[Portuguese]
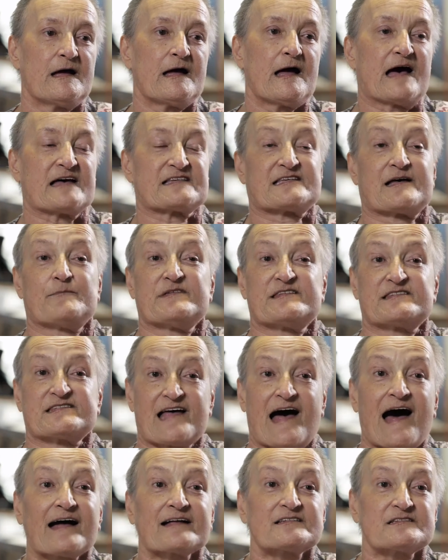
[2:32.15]
As
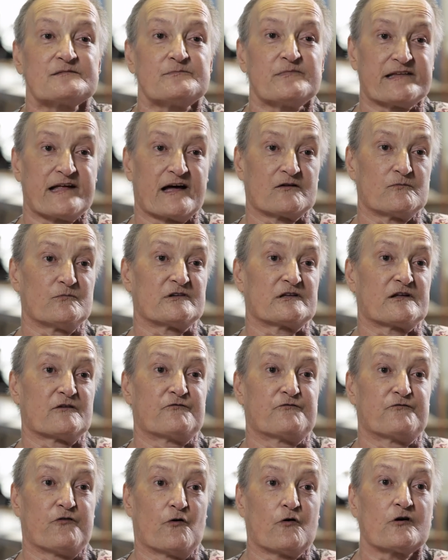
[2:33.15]
amizades me deram muita
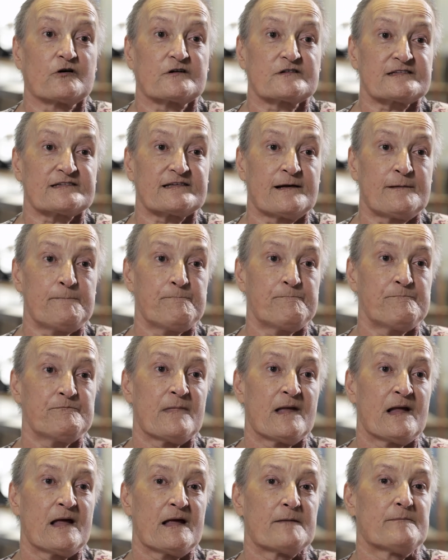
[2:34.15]
força,
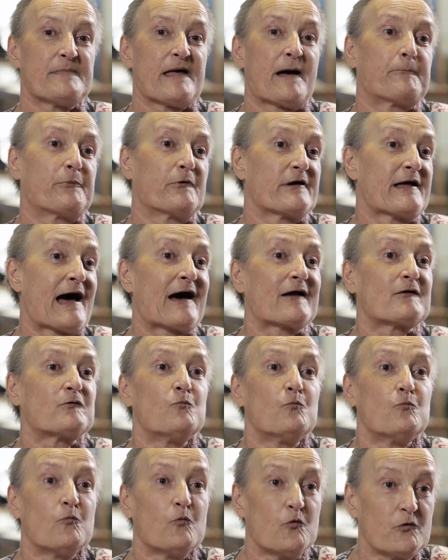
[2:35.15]
me apoiaram
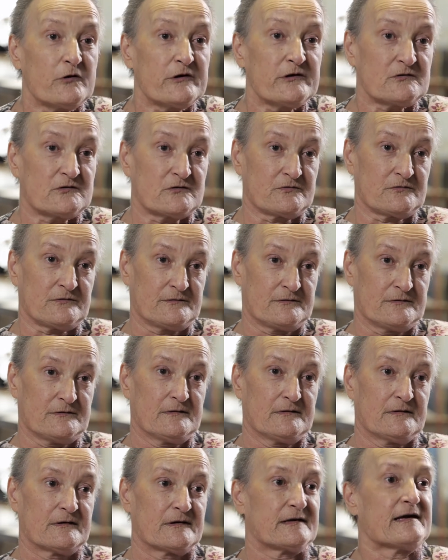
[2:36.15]
muito
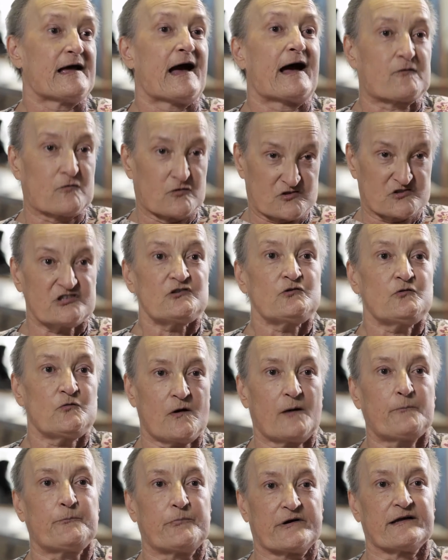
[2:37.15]
e
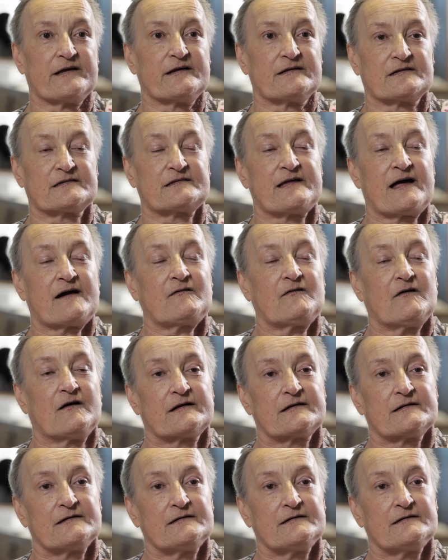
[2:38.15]
continuo apoiando até agora.